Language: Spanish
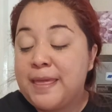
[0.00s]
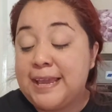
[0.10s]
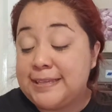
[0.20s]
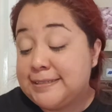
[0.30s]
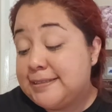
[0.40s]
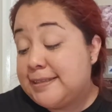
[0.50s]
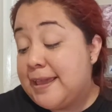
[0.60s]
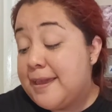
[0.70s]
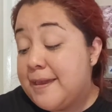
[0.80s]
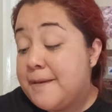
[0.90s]

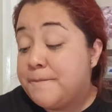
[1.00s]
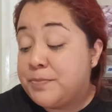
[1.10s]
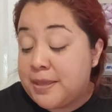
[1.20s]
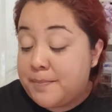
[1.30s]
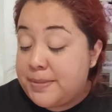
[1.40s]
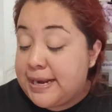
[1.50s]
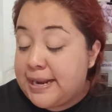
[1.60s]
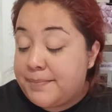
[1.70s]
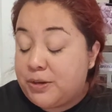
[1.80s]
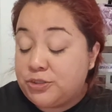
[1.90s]
Este,
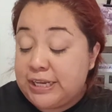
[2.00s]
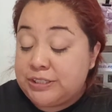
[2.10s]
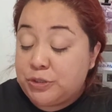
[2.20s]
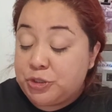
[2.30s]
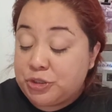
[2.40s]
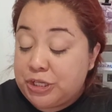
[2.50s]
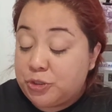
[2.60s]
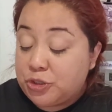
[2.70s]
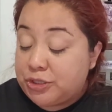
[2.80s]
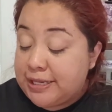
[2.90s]
miren amigos, es de
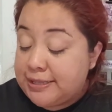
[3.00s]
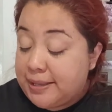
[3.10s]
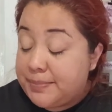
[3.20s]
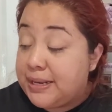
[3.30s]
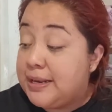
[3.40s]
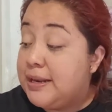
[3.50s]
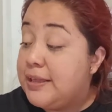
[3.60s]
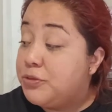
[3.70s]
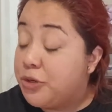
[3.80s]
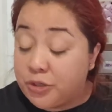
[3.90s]
830
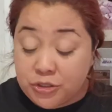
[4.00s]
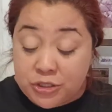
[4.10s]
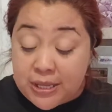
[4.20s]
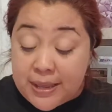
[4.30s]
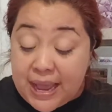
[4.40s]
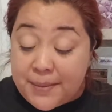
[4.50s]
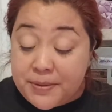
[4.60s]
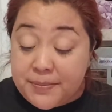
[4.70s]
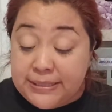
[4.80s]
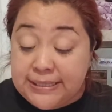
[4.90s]
mililitros. A
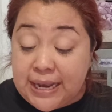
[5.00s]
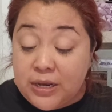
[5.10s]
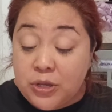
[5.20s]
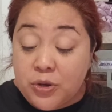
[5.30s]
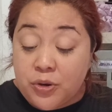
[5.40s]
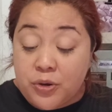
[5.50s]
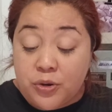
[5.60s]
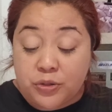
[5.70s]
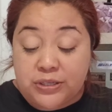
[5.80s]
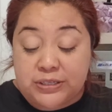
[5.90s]
mí me
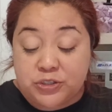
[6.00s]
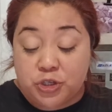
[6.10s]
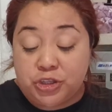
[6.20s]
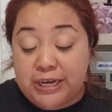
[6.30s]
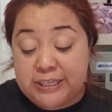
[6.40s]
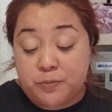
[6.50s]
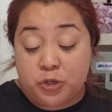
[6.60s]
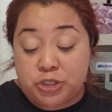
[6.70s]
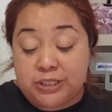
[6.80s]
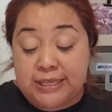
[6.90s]
salió, son tres
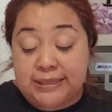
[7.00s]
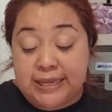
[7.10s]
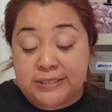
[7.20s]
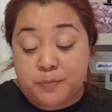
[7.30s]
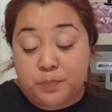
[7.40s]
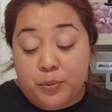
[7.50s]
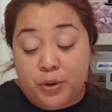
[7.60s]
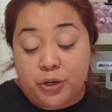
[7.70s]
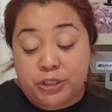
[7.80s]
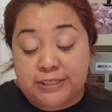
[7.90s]
bolsitas
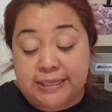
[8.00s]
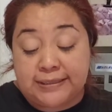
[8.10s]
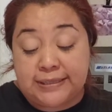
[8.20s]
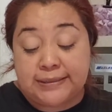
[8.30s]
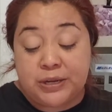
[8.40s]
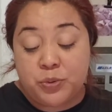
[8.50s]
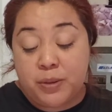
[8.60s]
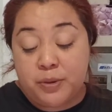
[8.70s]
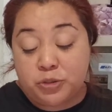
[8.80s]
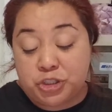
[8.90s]
por
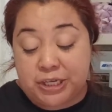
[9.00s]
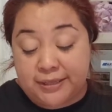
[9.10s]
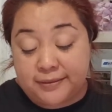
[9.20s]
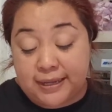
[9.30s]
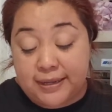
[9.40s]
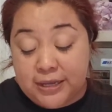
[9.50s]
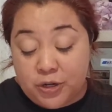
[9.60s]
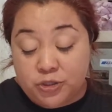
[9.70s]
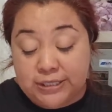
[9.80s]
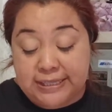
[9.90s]
79.80.
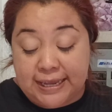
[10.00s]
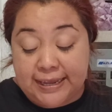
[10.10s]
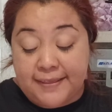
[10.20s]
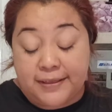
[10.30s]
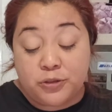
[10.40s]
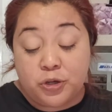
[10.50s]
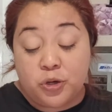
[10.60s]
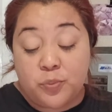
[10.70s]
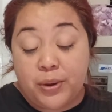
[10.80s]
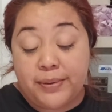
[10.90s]
Nos están quedando
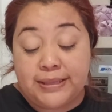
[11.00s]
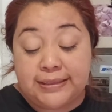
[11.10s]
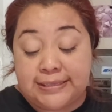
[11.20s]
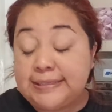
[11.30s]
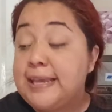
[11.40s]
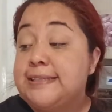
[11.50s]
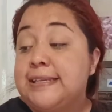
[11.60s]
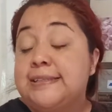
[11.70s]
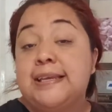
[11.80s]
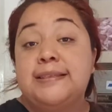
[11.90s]
como a
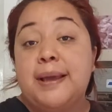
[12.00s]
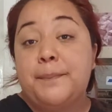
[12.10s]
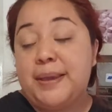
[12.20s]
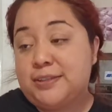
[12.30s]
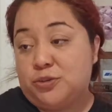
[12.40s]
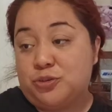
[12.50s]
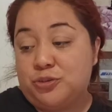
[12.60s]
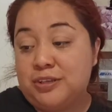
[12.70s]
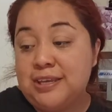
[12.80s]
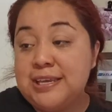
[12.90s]
26.60
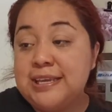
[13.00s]
pesos.